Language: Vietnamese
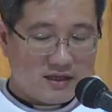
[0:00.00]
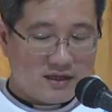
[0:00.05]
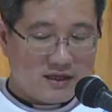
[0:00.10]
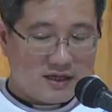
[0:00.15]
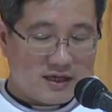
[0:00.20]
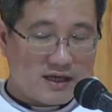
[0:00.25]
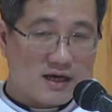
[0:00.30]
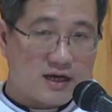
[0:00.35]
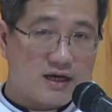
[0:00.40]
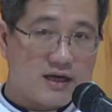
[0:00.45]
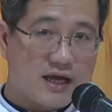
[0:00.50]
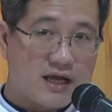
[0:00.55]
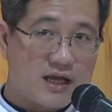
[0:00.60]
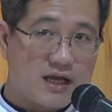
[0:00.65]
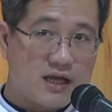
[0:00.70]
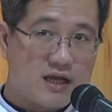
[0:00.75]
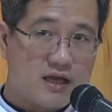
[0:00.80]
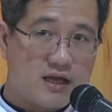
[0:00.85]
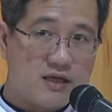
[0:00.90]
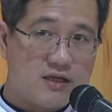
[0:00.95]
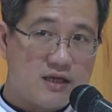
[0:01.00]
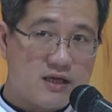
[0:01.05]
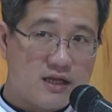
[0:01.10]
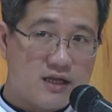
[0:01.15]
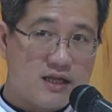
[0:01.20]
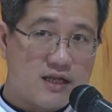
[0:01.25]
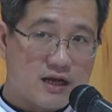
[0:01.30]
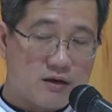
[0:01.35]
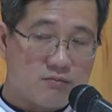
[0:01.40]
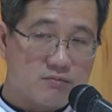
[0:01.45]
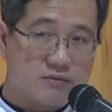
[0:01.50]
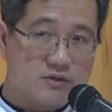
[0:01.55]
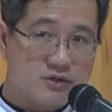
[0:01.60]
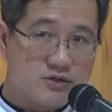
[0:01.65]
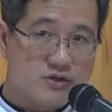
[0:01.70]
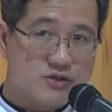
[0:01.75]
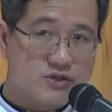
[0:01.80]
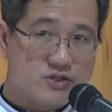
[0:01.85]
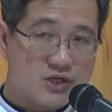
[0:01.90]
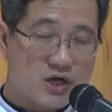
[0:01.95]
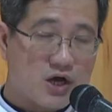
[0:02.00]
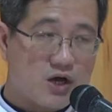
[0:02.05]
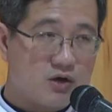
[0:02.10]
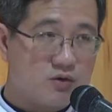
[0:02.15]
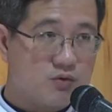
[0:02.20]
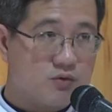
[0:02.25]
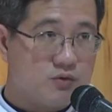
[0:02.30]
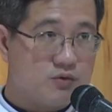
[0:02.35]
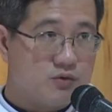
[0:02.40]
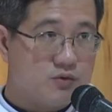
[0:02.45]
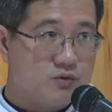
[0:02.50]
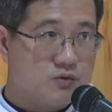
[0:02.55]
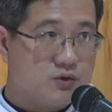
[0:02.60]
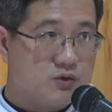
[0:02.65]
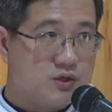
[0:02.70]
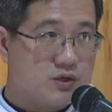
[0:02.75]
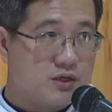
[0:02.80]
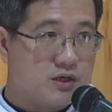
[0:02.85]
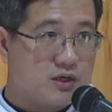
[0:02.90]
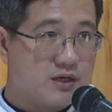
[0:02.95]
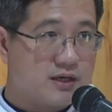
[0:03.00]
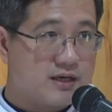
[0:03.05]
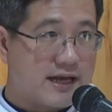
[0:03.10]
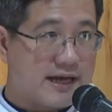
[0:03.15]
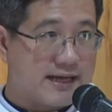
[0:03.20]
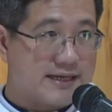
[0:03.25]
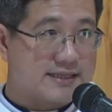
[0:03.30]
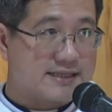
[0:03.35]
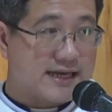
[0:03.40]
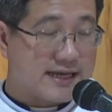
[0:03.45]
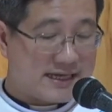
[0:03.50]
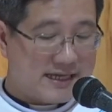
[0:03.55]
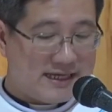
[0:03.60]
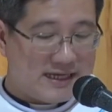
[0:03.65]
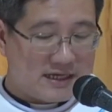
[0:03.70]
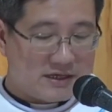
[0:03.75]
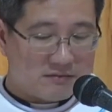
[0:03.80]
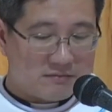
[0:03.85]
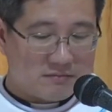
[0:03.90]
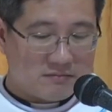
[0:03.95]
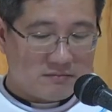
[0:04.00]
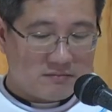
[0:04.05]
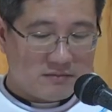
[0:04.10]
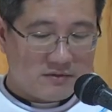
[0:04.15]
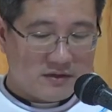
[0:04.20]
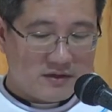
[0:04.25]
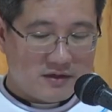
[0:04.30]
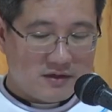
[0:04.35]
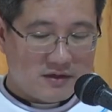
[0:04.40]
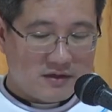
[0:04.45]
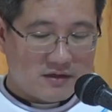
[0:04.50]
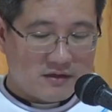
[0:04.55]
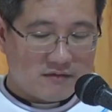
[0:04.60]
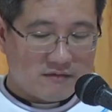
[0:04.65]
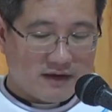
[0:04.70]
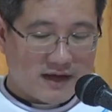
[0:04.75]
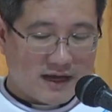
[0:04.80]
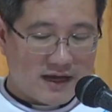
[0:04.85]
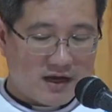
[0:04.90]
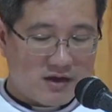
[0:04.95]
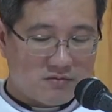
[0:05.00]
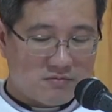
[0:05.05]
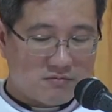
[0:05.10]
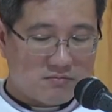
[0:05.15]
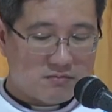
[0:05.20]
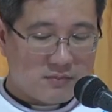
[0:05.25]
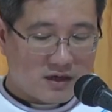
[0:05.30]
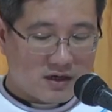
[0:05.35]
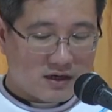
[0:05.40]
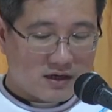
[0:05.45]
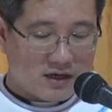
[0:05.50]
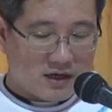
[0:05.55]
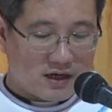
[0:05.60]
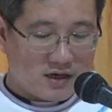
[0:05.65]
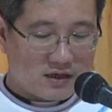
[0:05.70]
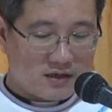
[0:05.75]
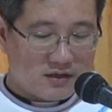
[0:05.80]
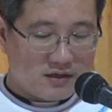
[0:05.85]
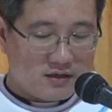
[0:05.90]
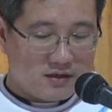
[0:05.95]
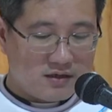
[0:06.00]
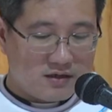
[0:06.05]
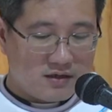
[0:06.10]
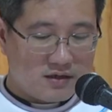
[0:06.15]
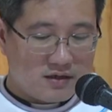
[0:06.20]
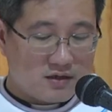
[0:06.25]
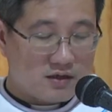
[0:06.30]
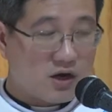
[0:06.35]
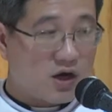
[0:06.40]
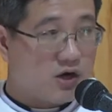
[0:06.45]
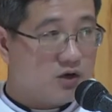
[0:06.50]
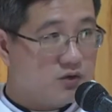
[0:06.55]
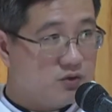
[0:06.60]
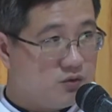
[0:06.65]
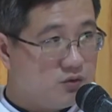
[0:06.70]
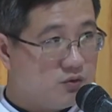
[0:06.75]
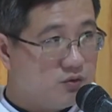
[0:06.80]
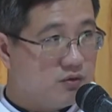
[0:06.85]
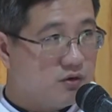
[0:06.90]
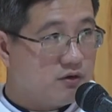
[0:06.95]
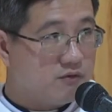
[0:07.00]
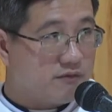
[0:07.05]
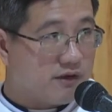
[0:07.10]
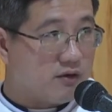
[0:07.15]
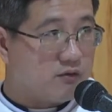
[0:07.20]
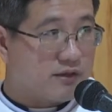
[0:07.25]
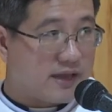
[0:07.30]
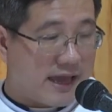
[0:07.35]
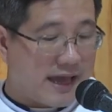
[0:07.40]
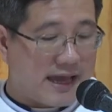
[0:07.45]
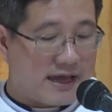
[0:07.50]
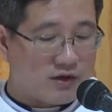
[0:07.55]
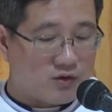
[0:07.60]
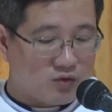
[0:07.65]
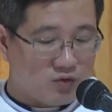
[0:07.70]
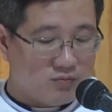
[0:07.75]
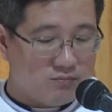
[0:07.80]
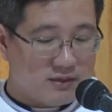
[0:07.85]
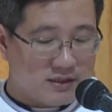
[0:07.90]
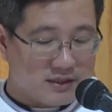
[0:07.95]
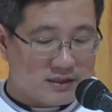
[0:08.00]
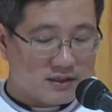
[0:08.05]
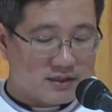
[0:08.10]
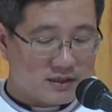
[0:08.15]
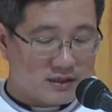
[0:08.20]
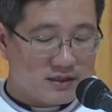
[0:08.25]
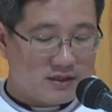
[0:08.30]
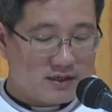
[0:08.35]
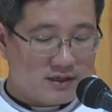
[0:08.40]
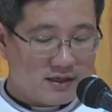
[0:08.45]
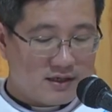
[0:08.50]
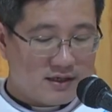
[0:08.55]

Nhưng giờ đây chính lòng thương xót của Chúa đã thấy ông, và ông mừng rỡ đón Chúa vào nhà của mình.